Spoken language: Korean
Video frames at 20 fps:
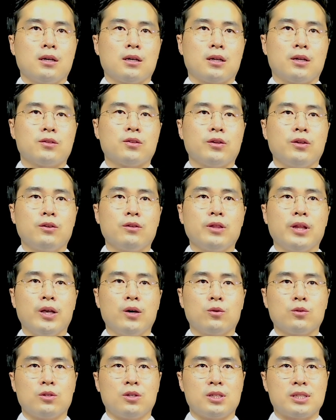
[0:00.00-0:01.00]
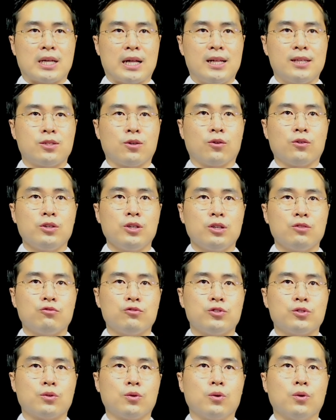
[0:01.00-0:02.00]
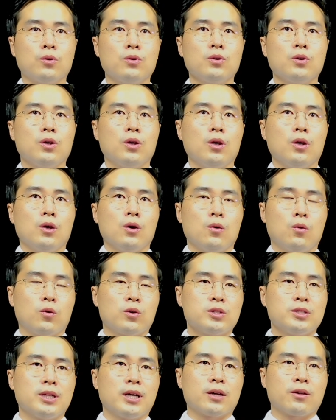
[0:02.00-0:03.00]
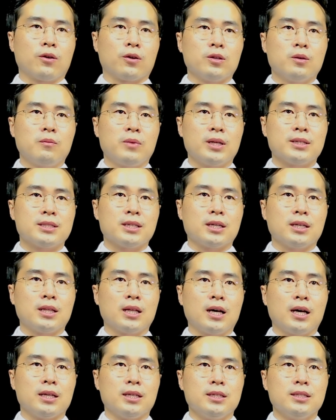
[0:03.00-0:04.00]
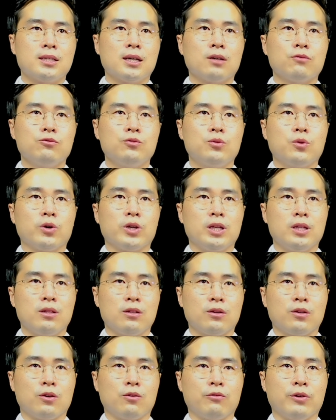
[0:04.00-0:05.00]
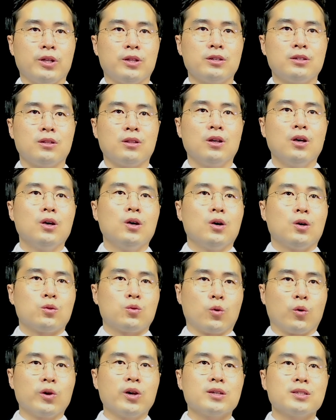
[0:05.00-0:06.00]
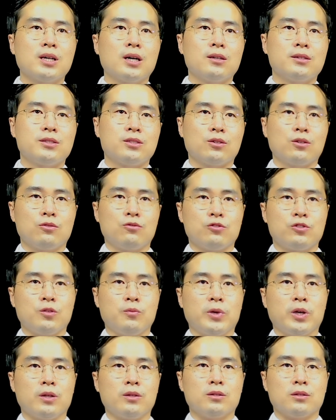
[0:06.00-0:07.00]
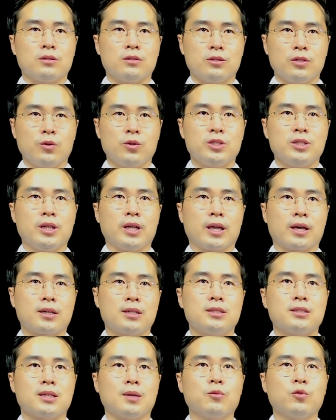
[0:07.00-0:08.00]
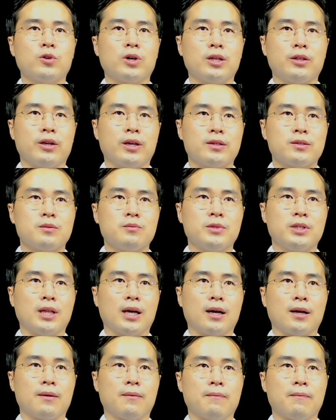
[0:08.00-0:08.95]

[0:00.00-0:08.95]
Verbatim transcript: 그래서 이런 내용들을 잘 정리해 두시고 혹시나 경련발작이나 이상운동이 있는 경우에는 동영상을 찍어 두시면 의료진에게 큰 참고가 되겠습니다.